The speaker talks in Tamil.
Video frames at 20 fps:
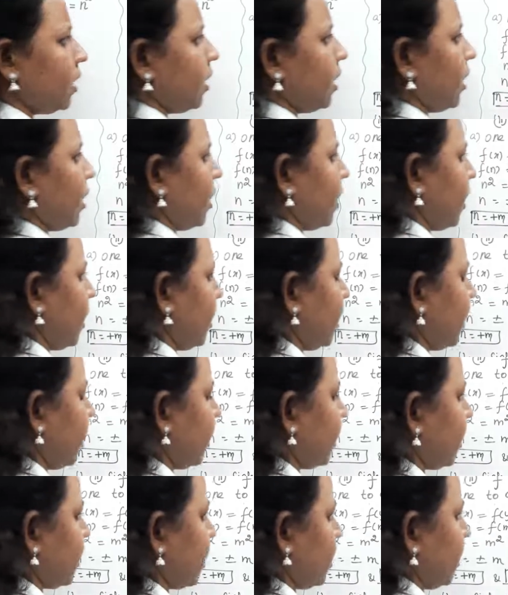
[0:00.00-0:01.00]
இங்கே ரெண்டு
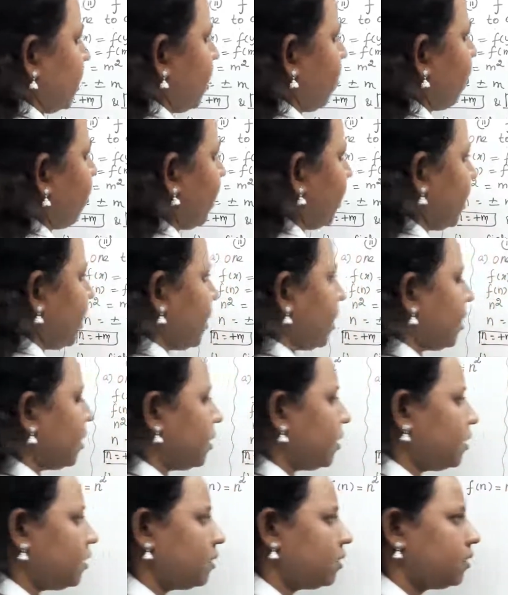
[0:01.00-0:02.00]
இது இருக்குது இங்கே ஒன் இருக்குது
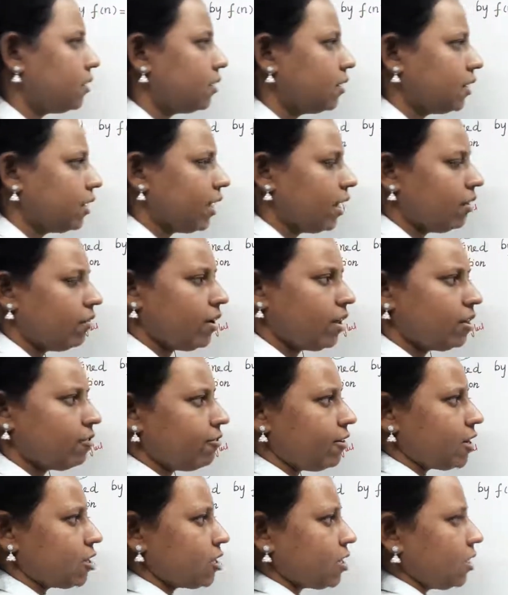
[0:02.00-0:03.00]
எனிவே இது
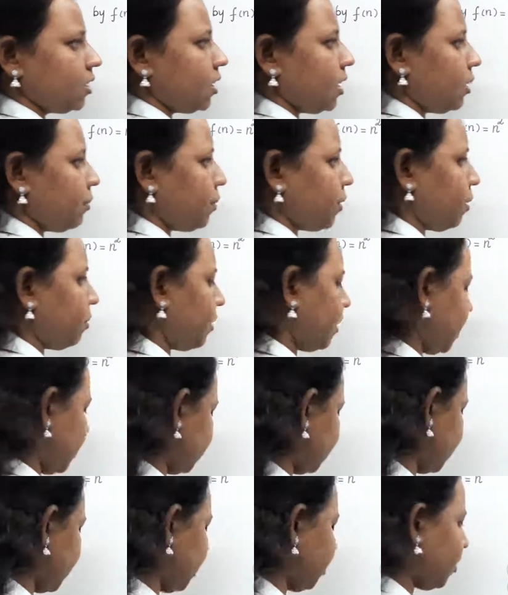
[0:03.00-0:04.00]
ஃபங்க்ஷன் தான் ப்ராப்ளம் இல்லை
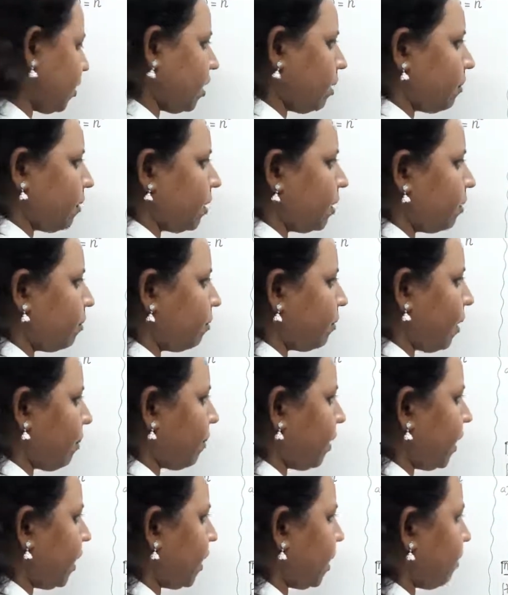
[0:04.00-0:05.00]
த்ரீ கூட நம்ம மேப்
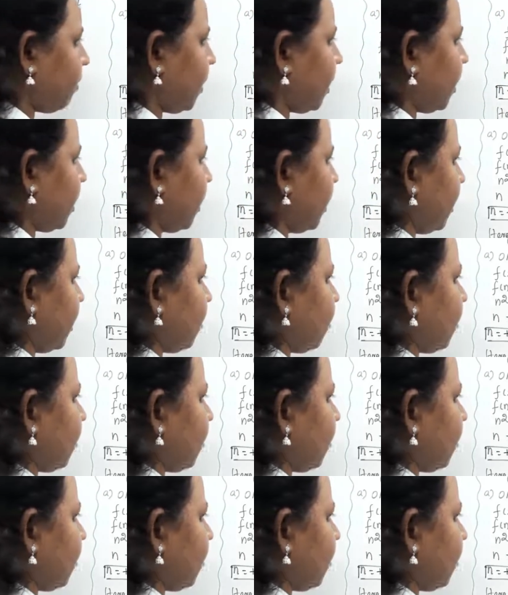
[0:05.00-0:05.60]
பண்ணிடலாமே இல்லைன்னா